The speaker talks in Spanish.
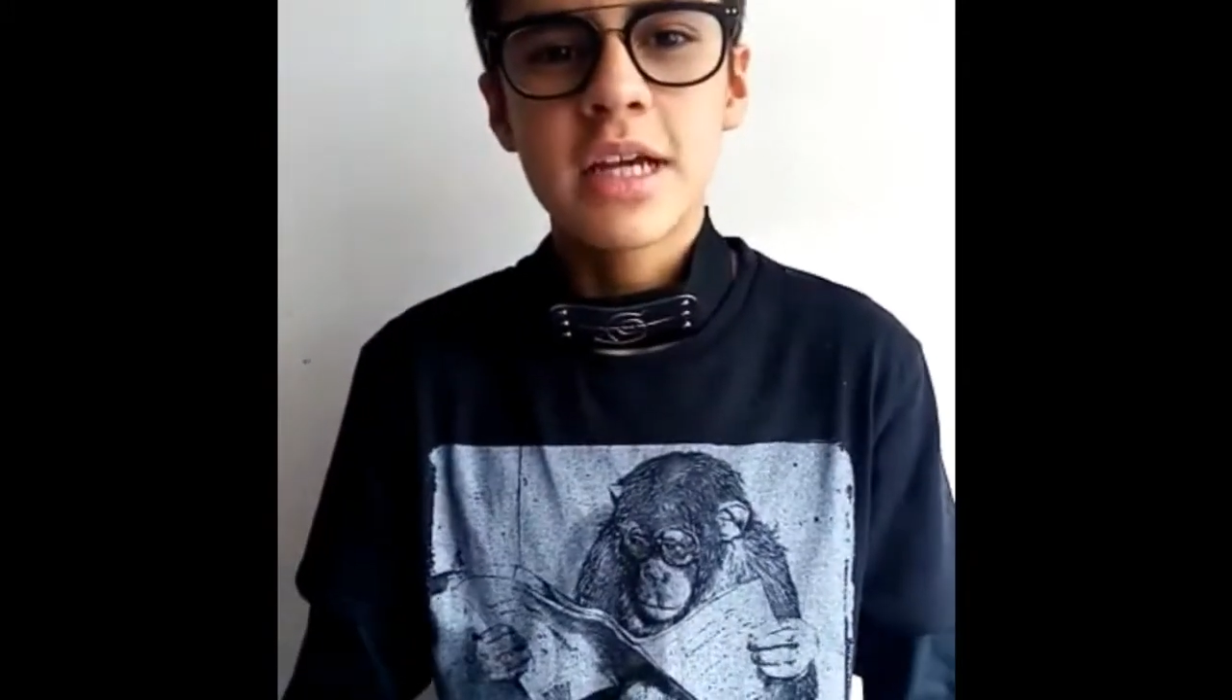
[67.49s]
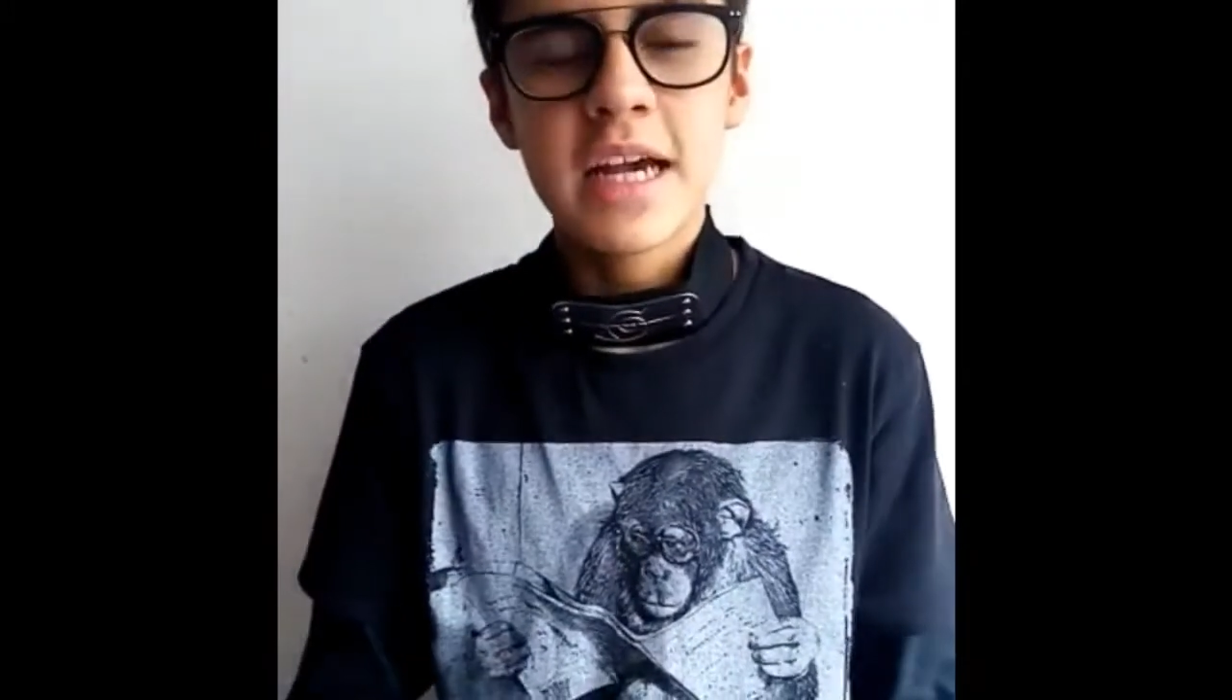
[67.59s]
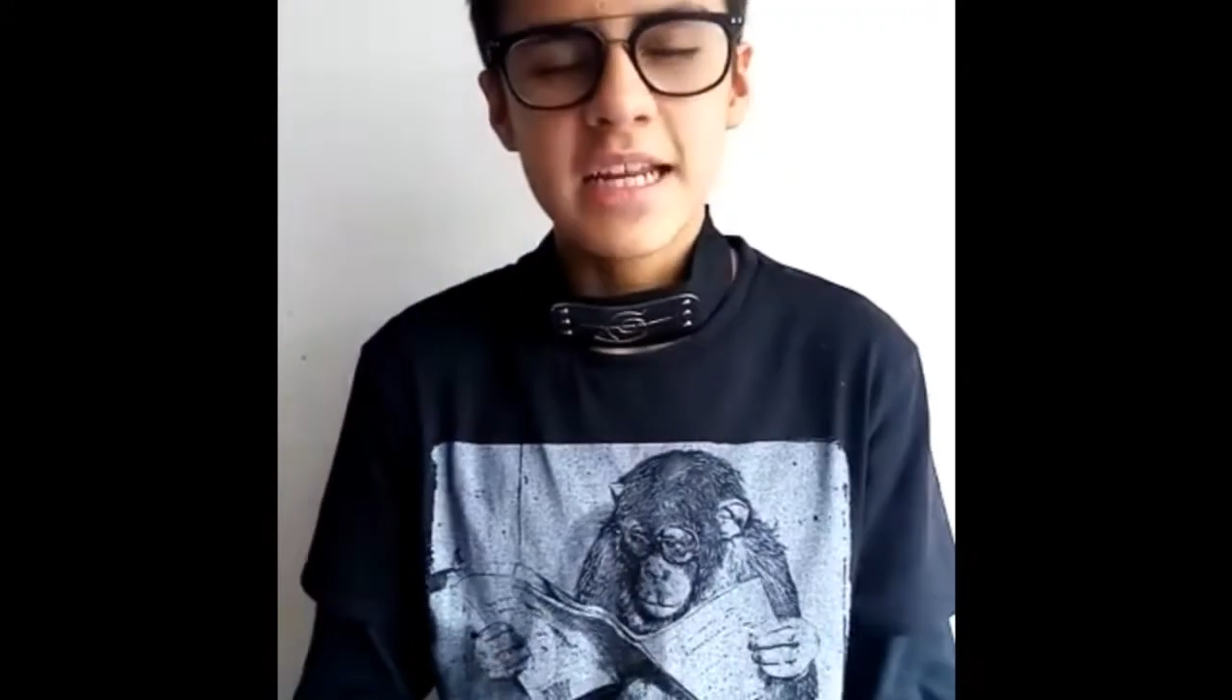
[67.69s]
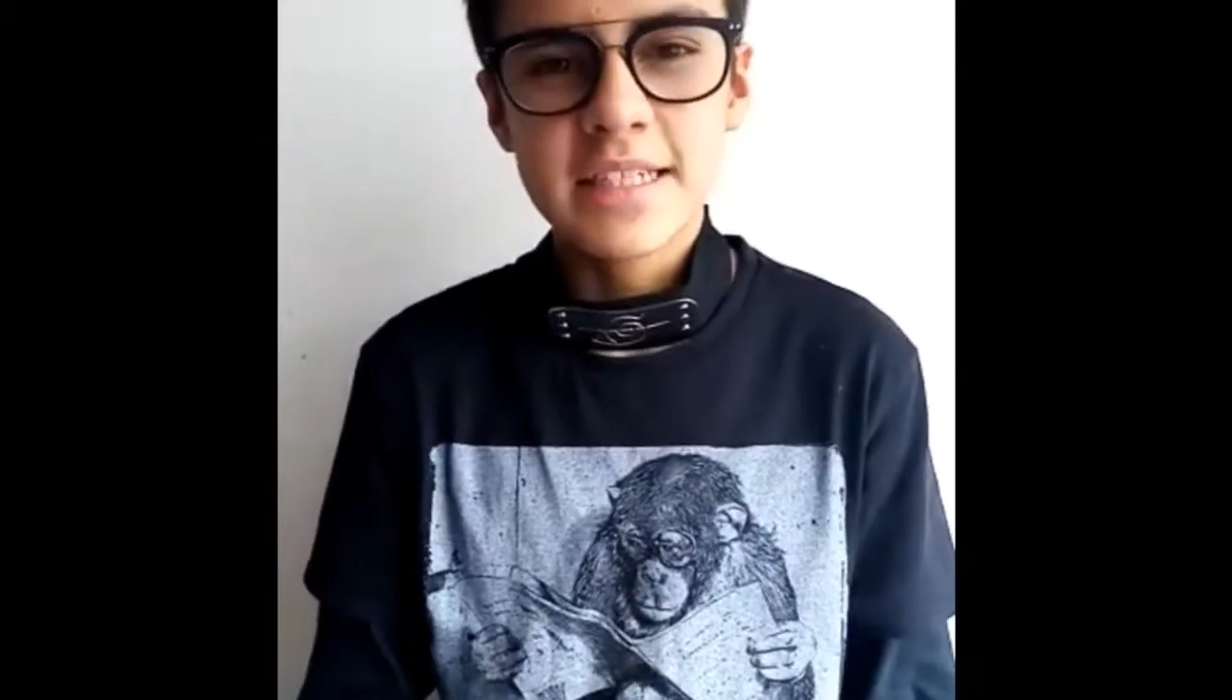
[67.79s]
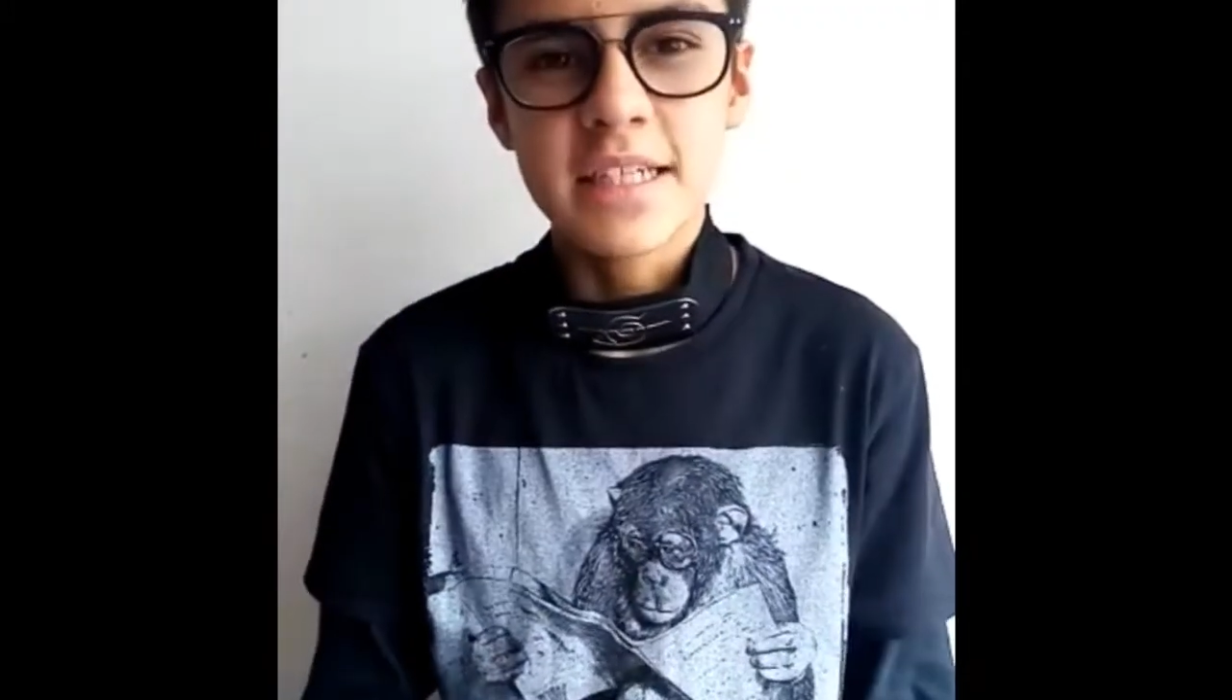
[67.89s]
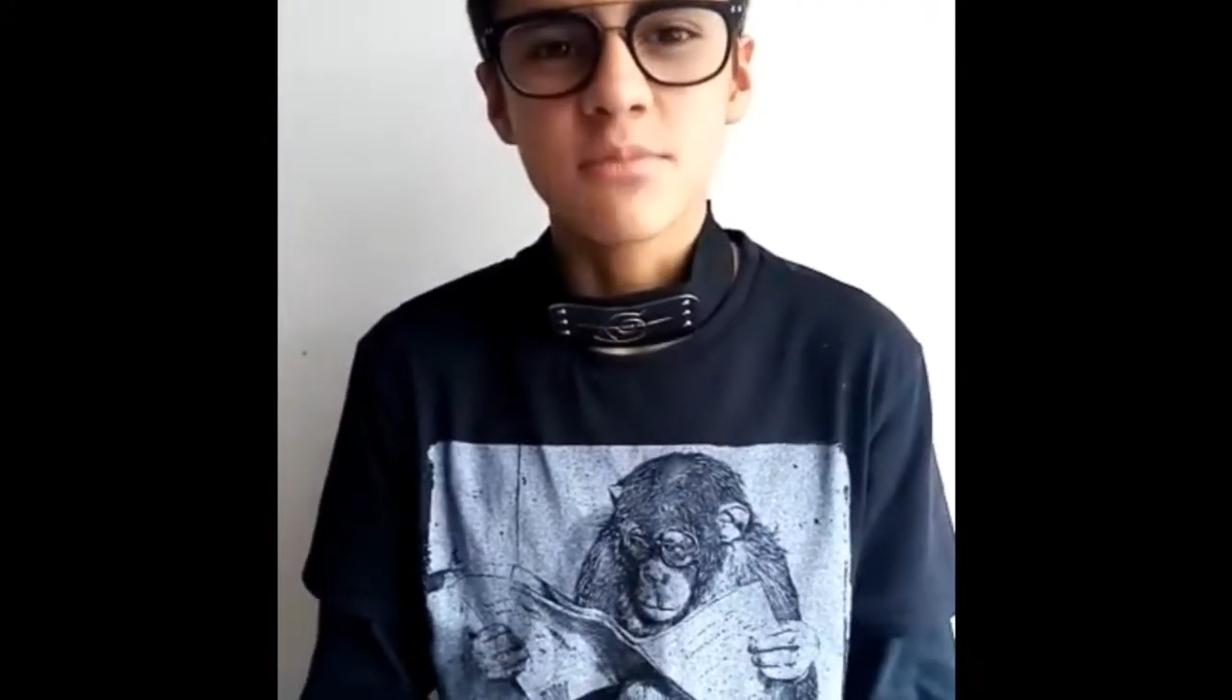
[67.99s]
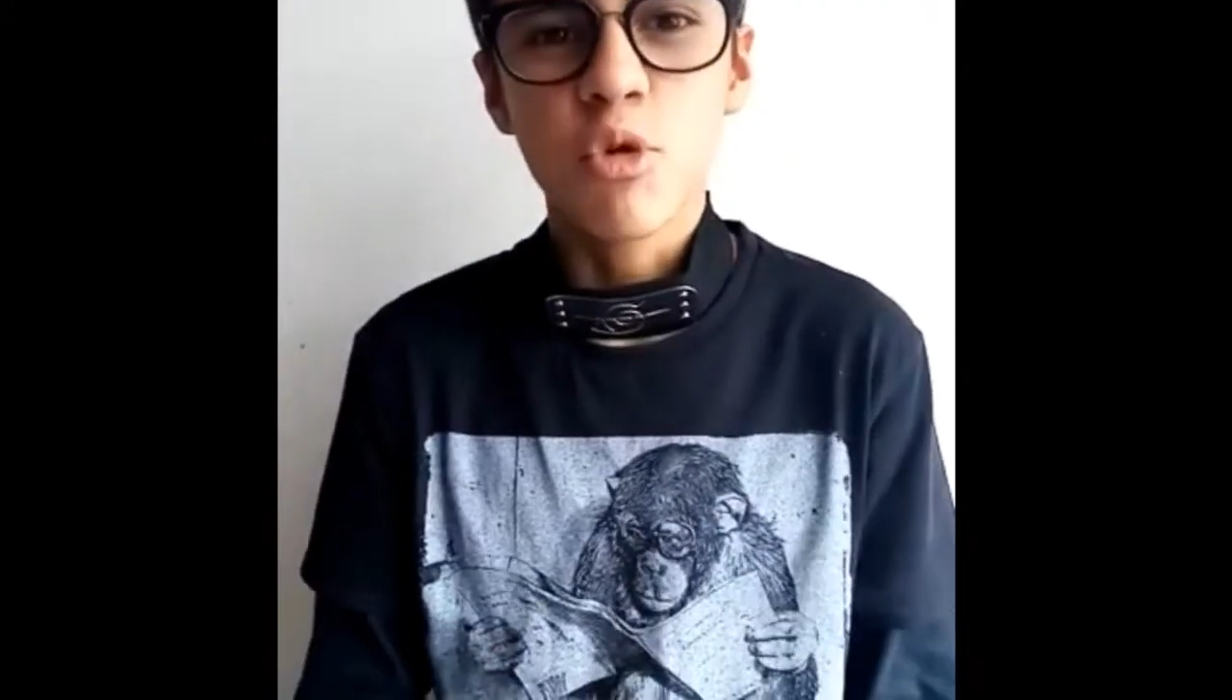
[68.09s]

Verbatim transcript: Gracias